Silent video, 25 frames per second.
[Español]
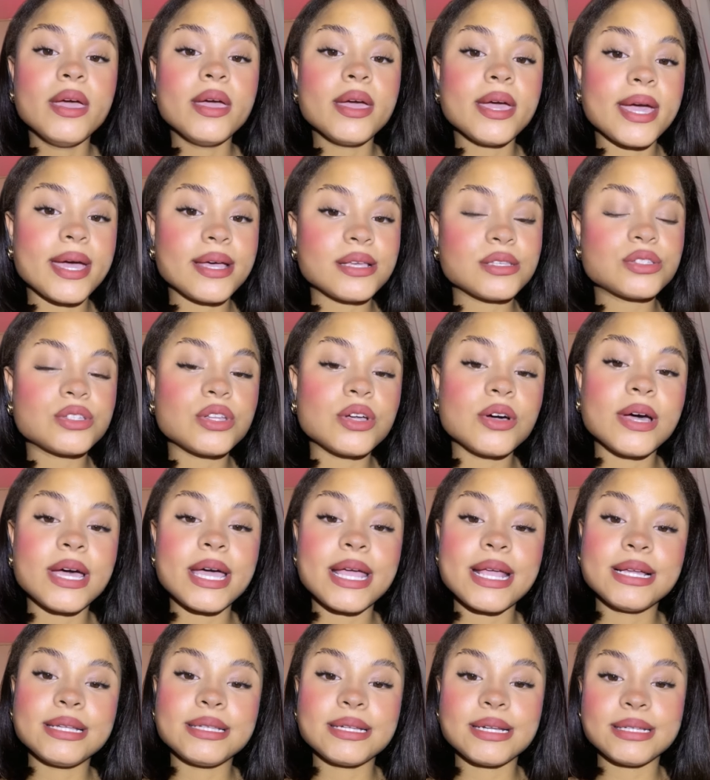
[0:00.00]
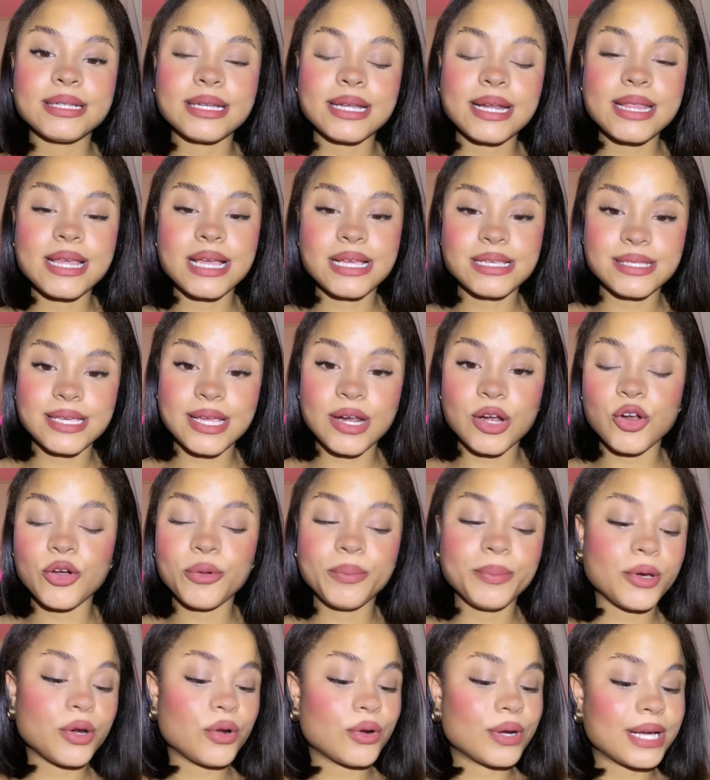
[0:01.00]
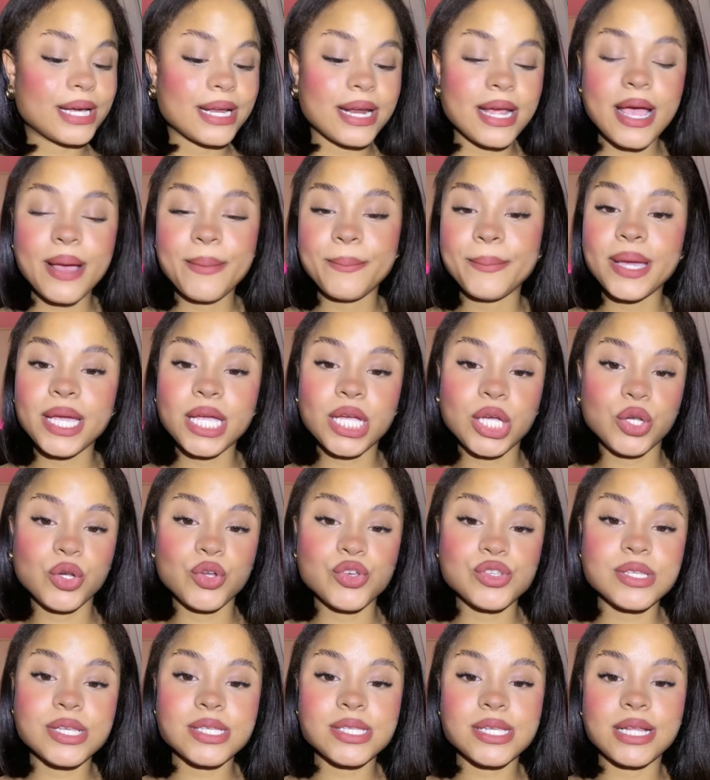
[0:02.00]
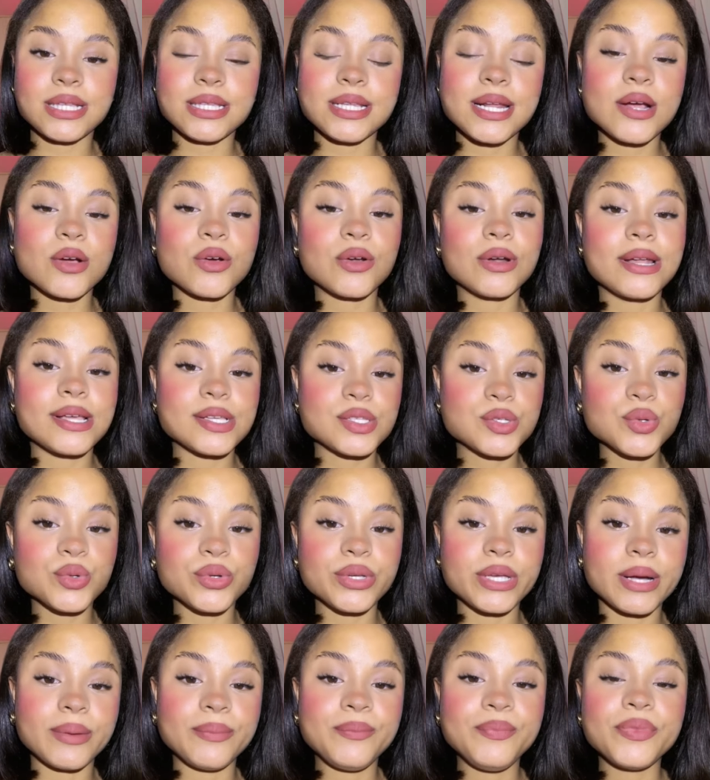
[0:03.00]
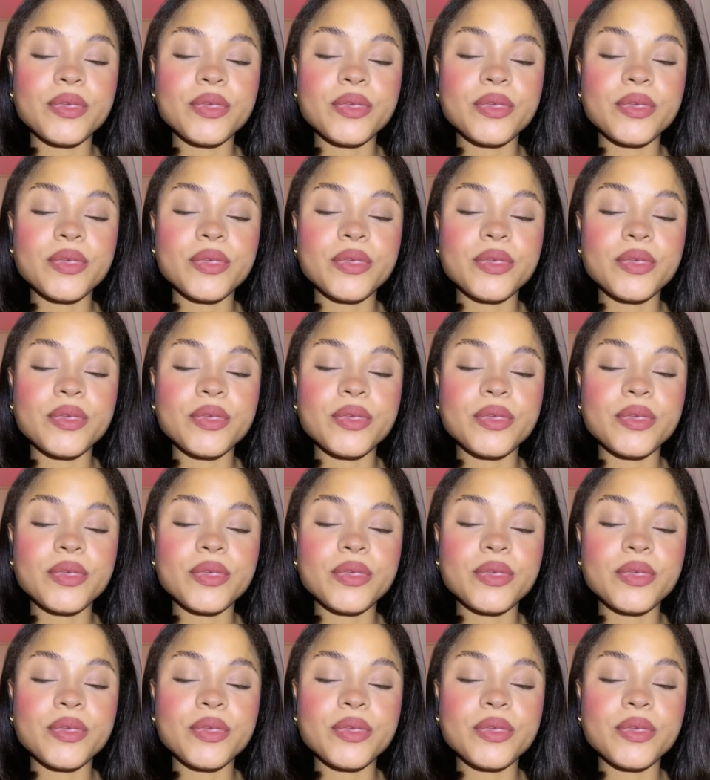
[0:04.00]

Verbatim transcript: Esto ella tratará de hacerlo, pero créanme que no se saldrá con la suya.